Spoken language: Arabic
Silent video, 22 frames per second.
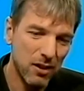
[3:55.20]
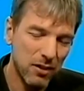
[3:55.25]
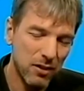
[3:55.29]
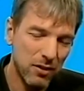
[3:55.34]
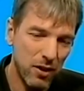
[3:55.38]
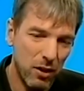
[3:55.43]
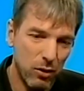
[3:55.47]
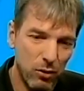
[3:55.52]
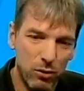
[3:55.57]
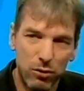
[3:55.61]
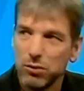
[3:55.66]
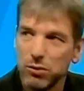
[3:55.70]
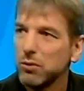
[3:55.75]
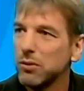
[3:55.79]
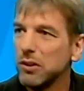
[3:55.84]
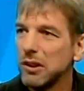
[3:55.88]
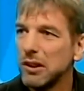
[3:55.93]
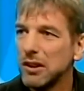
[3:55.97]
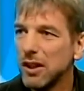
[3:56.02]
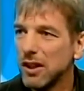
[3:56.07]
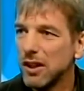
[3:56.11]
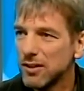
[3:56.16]
تعود
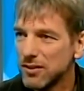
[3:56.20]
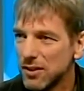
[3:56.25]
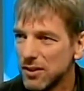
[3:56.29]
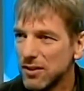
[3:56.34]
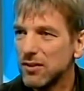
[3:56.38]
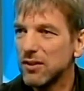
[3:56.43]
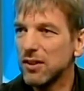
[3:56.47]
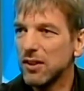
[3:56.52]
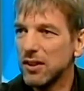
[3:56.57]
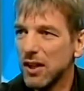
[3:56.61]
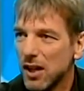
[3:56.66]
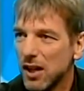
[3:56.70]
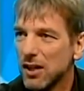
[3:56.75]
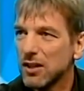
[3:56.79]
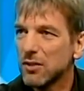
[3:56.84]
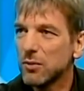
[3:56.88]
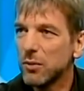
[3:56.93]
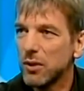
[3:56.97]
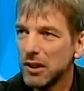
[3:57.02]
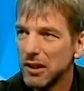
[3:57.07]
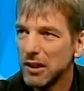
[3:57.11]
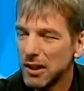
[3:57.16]
إلى
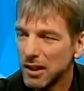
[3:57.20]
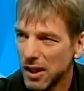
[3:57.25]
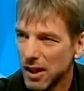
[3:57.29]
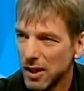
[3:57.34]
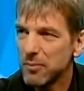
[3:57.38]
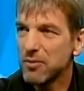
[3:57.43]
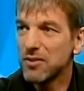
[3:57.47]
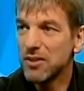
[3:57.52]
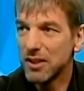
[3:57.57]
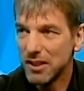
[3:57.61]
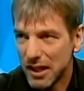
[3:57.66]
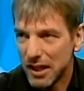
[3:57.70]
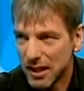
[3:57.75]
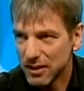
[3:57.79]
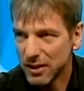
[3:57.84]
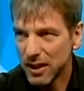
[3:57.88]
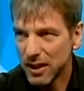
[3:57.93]
الستينات وإلى الخمسينات